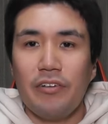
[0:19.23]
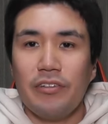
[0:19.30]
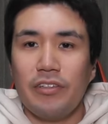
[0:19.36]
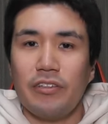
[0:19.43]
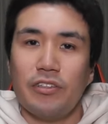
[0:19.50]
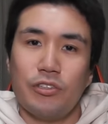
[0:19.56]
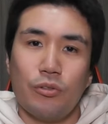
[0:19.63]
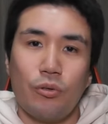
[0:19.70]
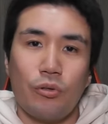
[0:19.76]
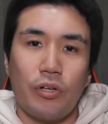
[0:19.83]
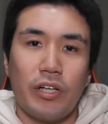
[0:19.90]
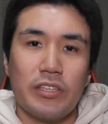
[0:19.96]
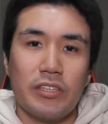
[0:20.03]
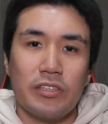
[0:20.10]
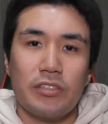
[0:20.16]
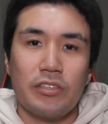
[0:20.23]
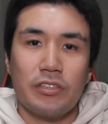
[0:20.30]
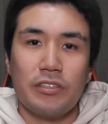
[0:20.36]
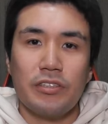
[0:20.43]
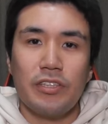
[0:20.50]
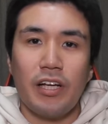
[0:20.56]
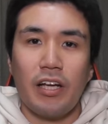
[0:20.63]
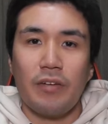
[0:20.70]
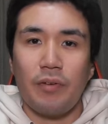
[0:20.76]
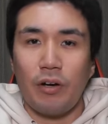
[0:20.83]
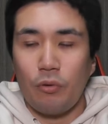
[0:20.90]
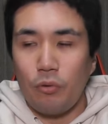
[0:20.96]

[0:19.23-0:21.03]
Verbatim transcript: えるっていう状況が続くんであれば、